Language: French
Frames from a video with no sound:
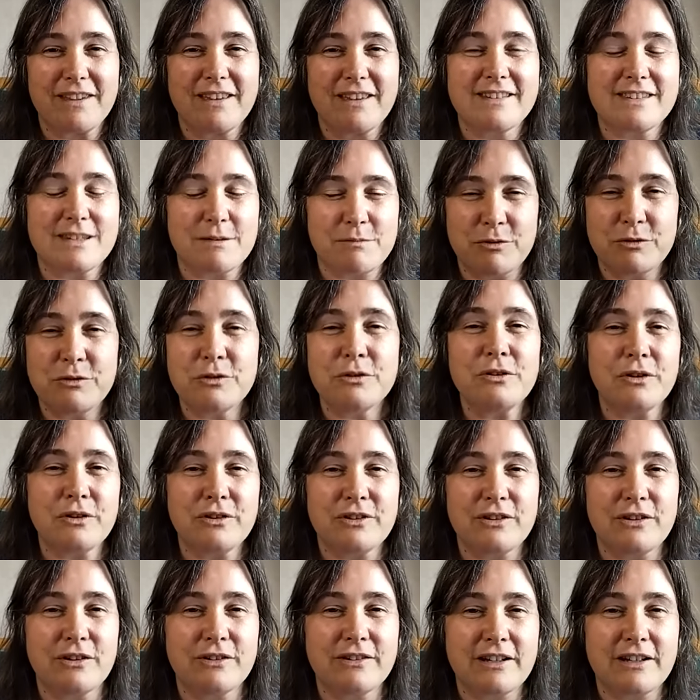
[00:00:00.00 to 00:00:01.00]
C'est plutôt dans,
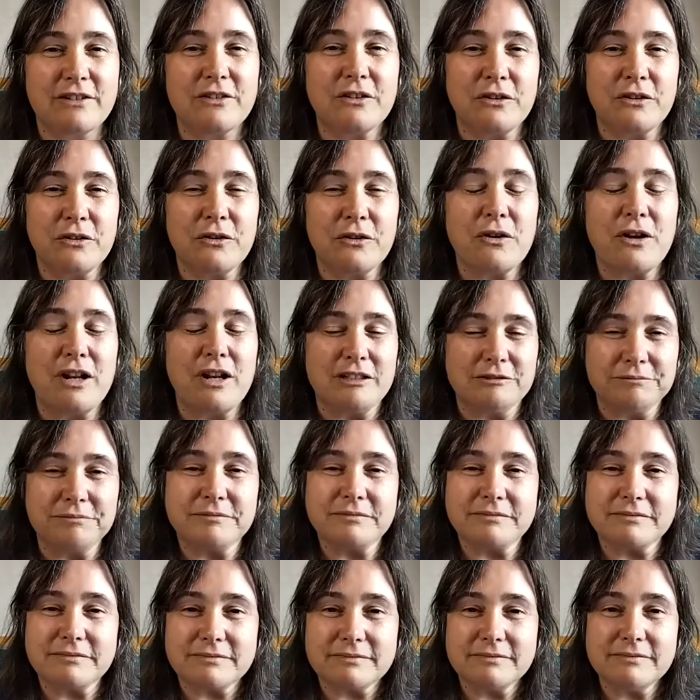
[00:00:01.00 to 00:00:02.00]
dans cet ordre-là.
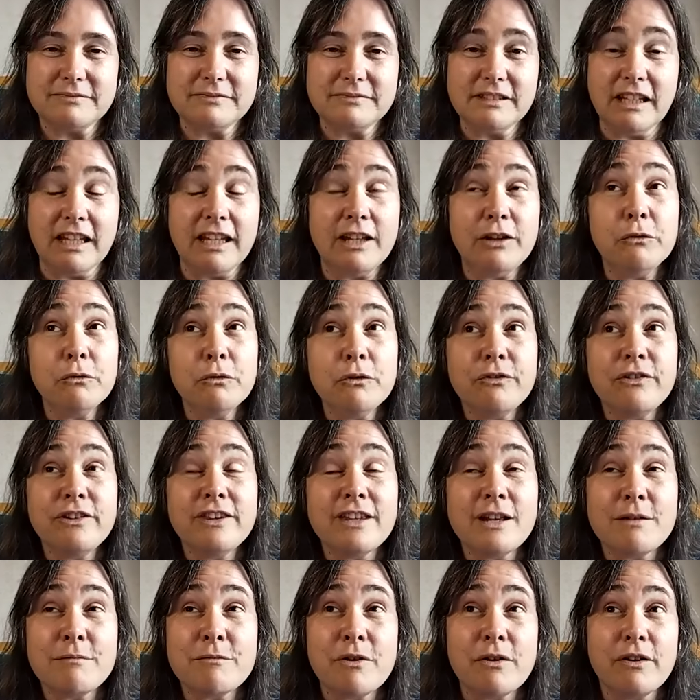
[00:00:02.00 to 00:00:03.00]
Et donc,
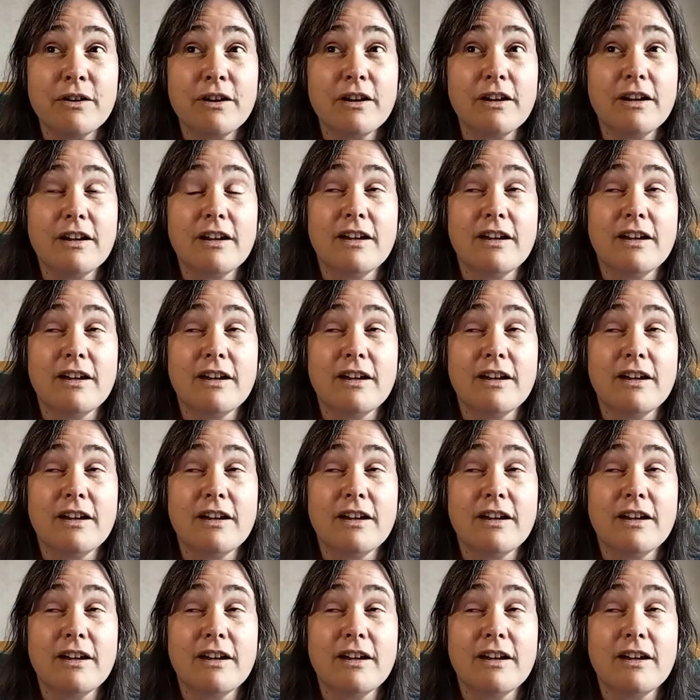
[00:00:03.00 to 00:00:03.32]
finalement,